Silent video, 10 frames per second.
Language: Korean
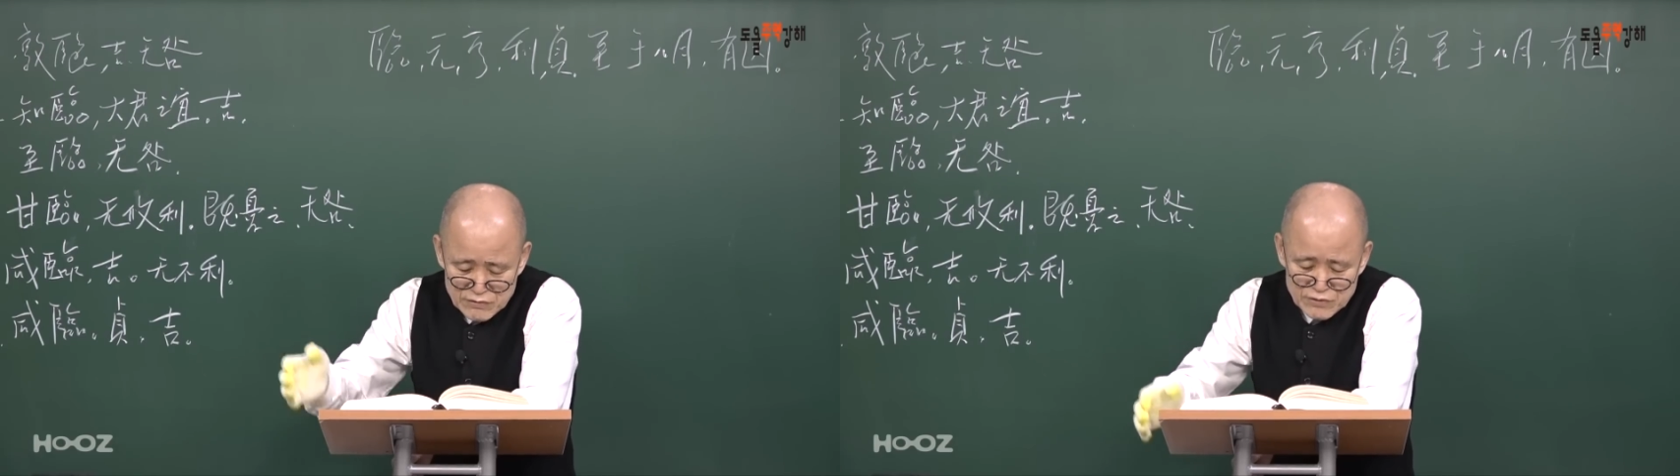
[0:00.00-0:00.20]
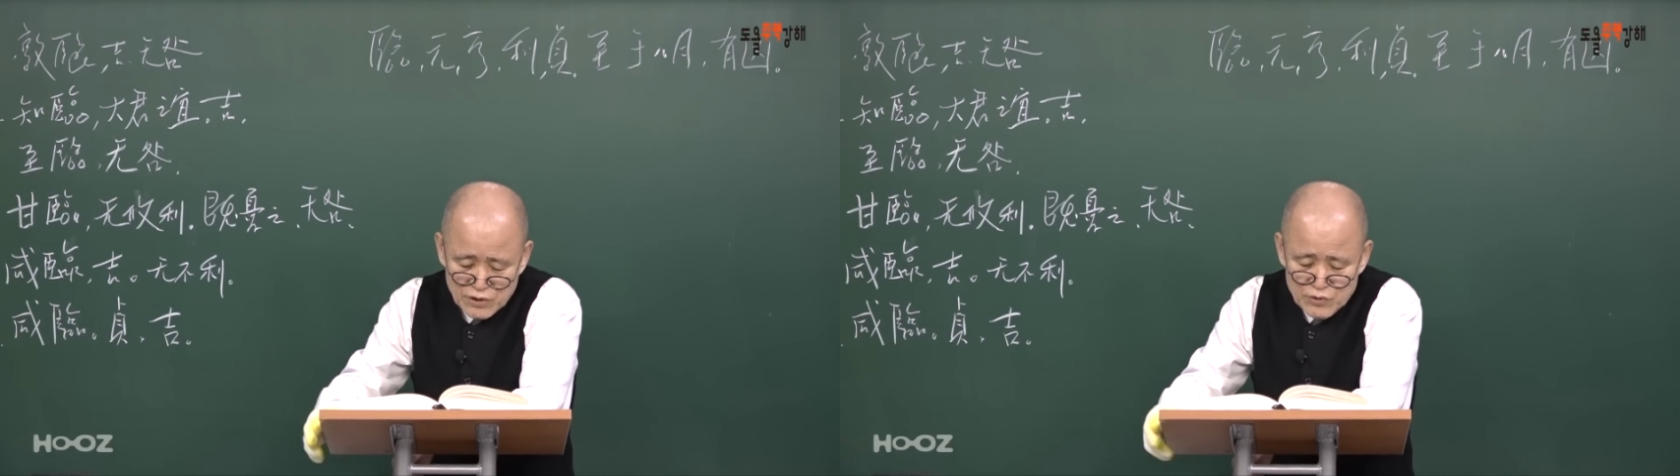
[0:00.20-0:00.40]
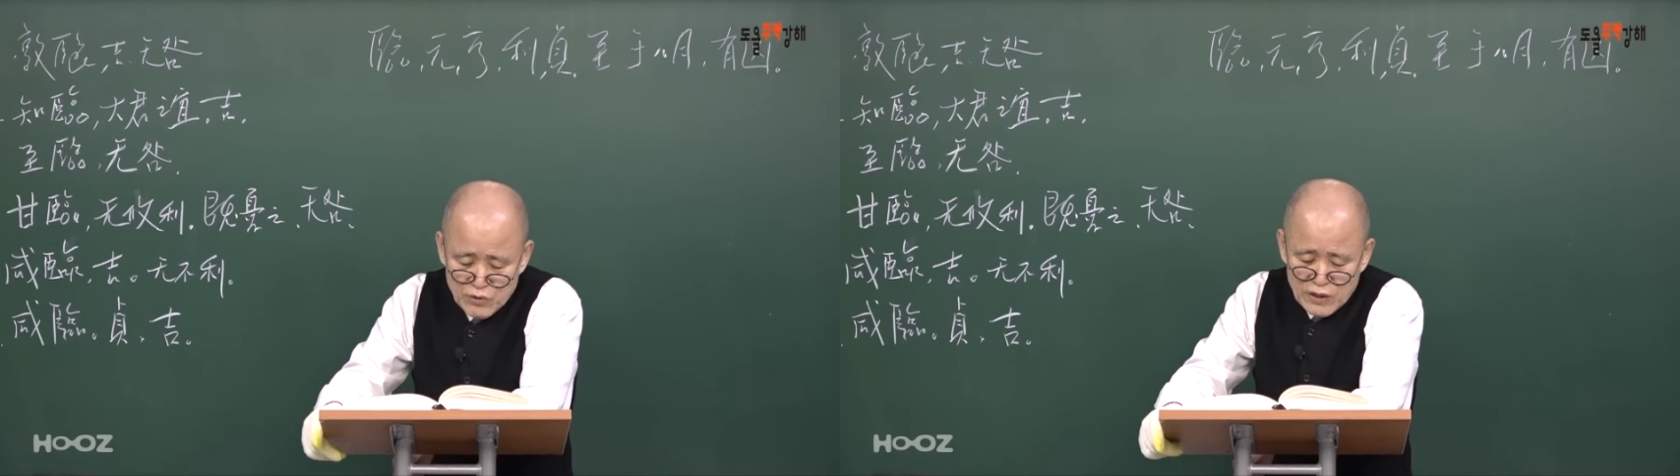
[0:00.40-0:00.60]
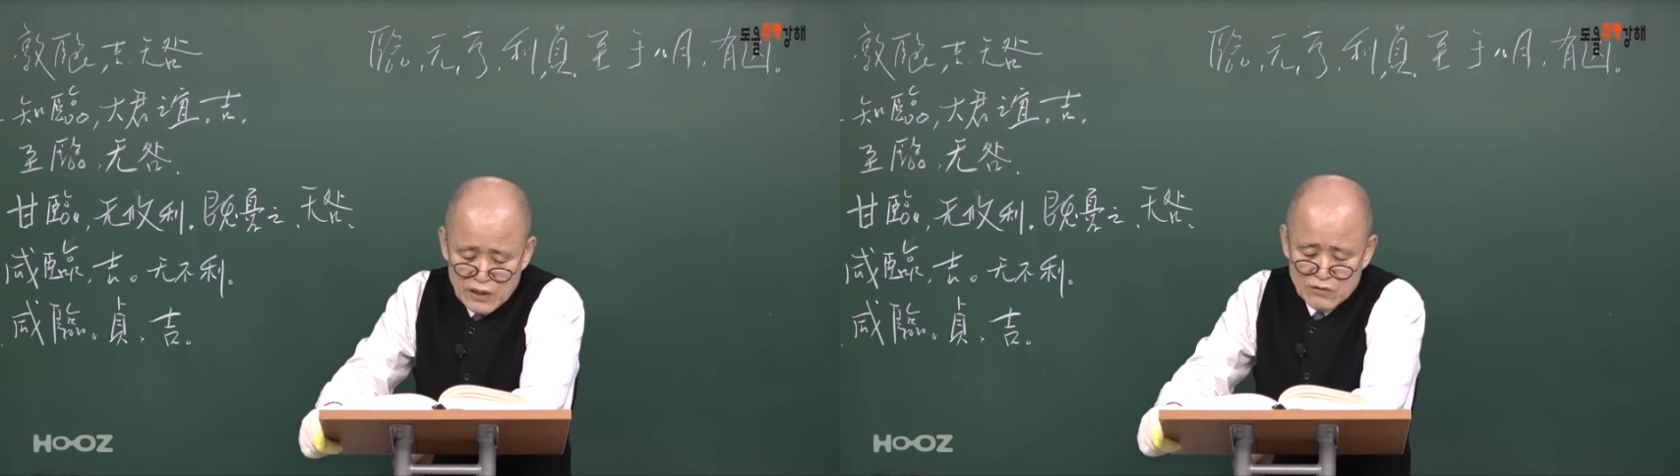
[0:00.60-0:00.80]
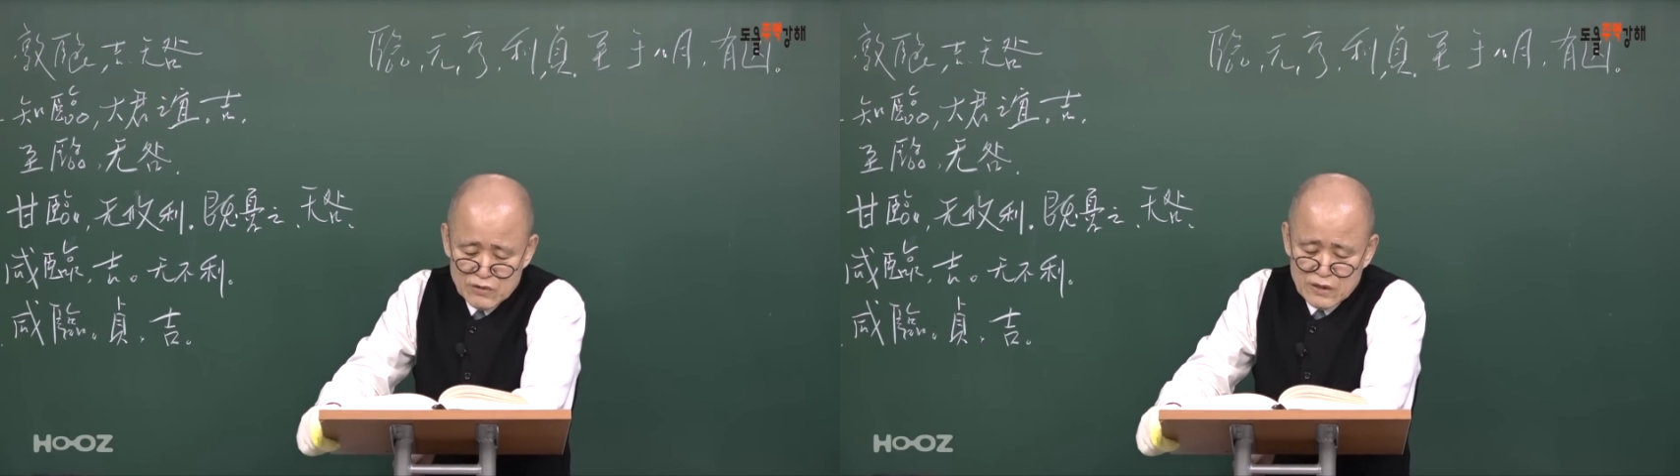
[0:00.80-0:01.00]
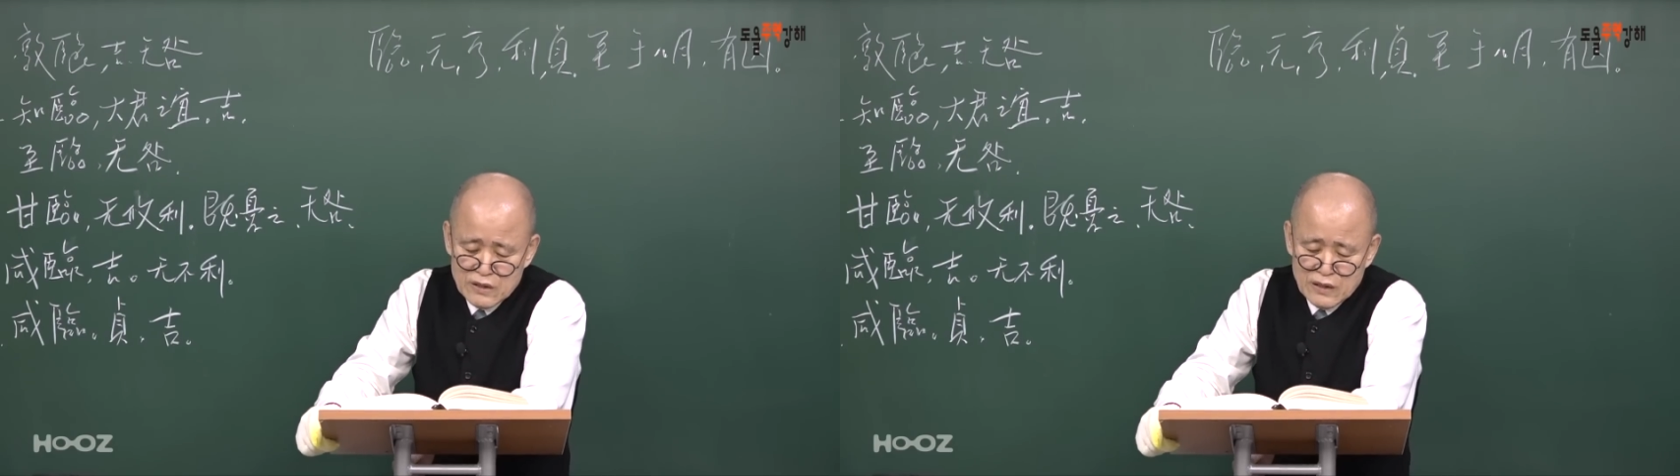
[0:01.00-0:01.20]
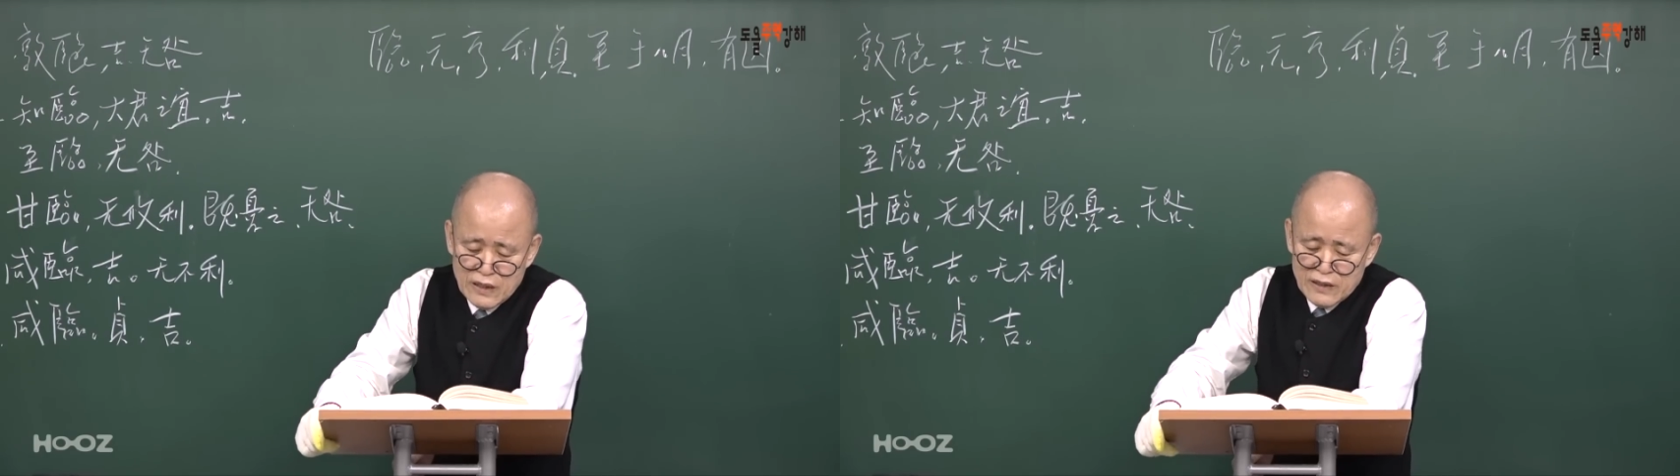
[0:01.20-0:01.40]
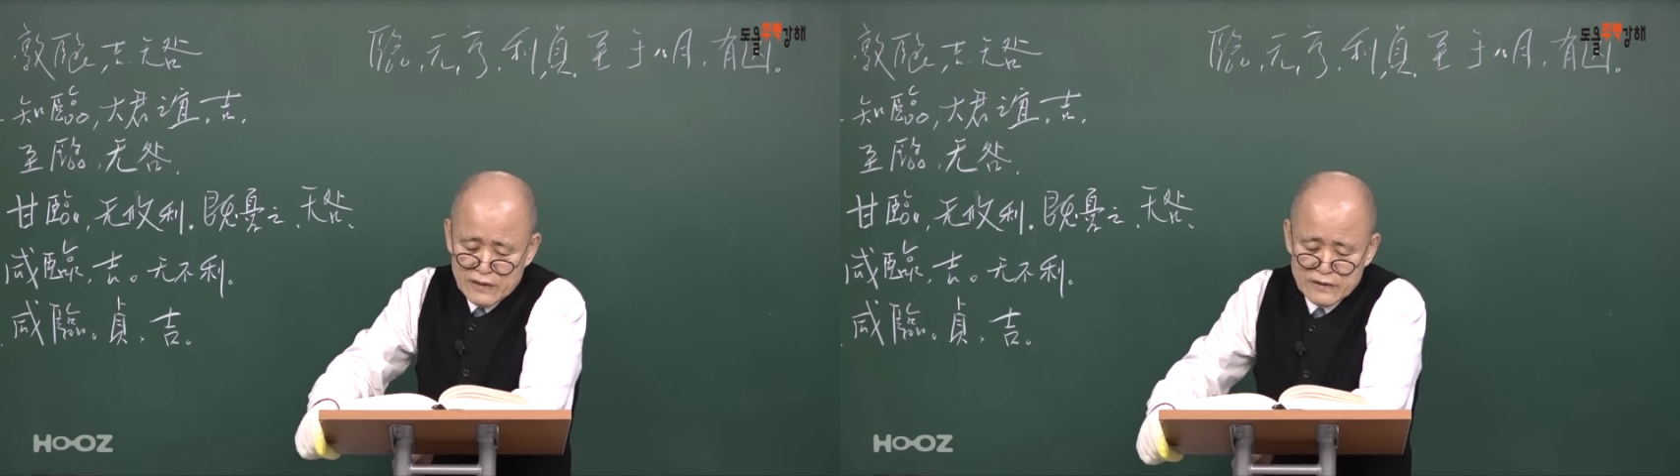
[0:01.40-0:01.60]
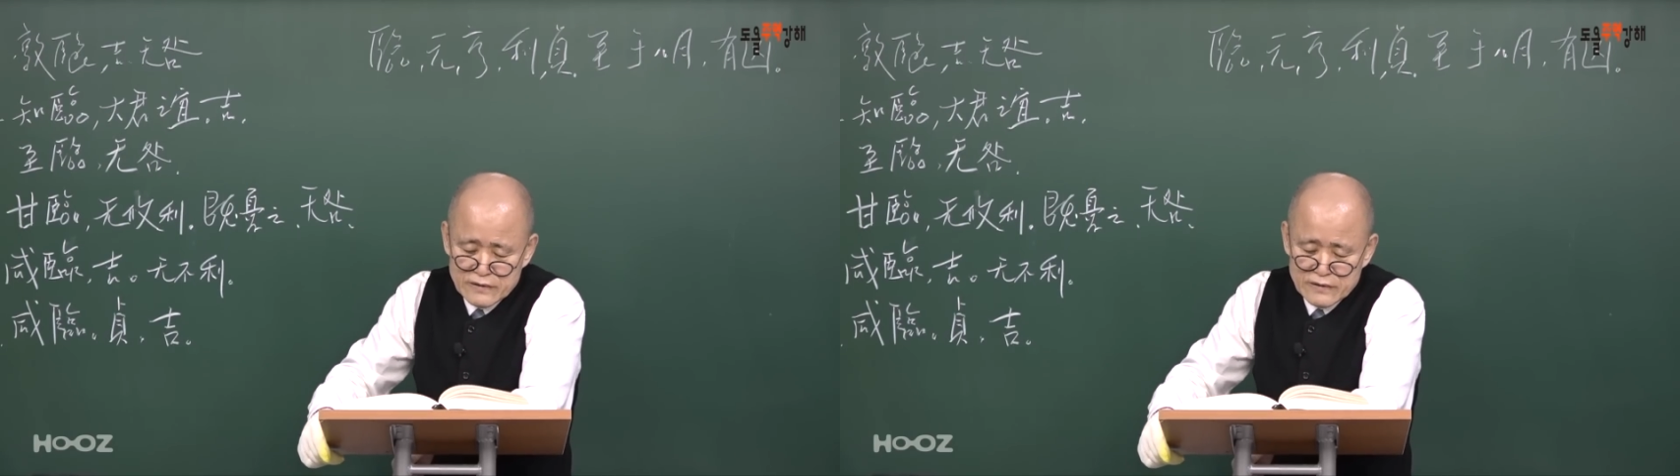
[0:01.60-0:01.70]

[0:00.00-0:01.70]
전도하라고 이렇게